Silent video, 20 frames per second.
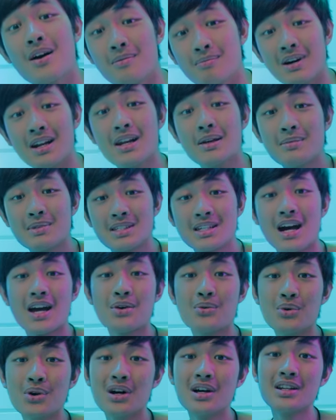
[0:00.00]
My name is k a i
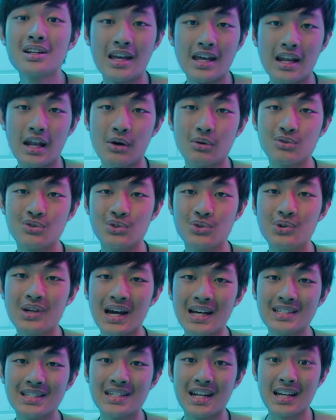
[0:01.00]
w o a n and I will see you
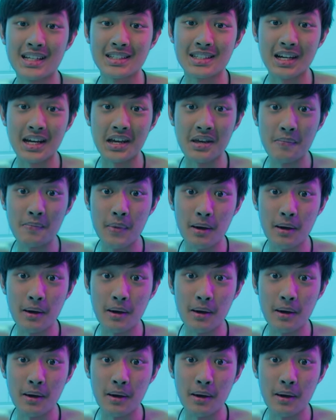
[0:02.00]
guys next time.